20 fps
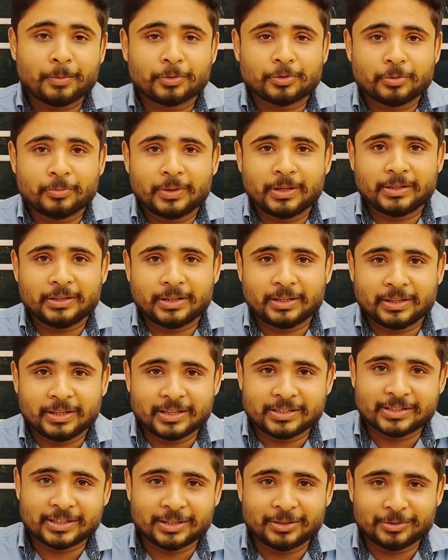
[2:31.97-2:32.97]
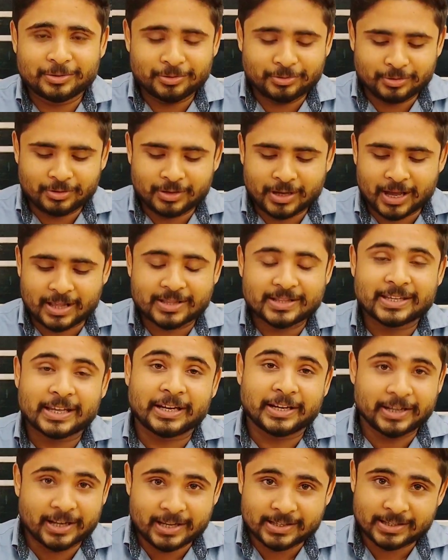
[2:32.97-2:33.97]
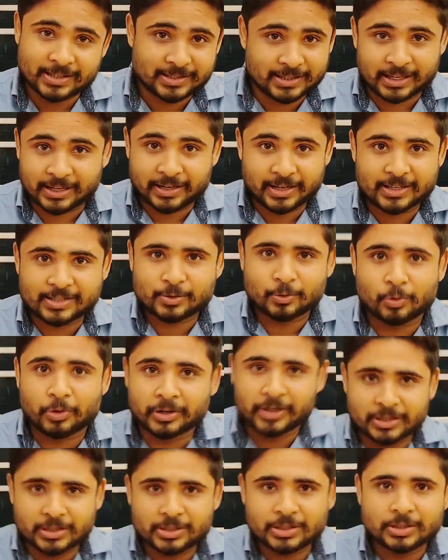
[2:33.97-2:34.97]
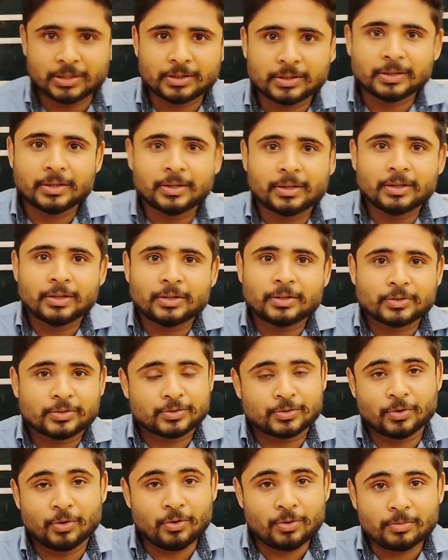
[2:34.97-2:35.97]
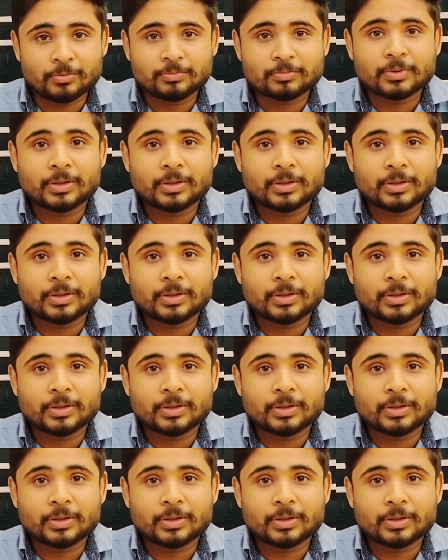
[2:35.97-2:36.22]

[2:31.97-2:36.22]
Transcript: প্রথমেই দিয়ে দিয়েছে কিন্তু হ্যান্ড স্যানিটাইজার স্যানিটাইজ করে নিচ্ছি সো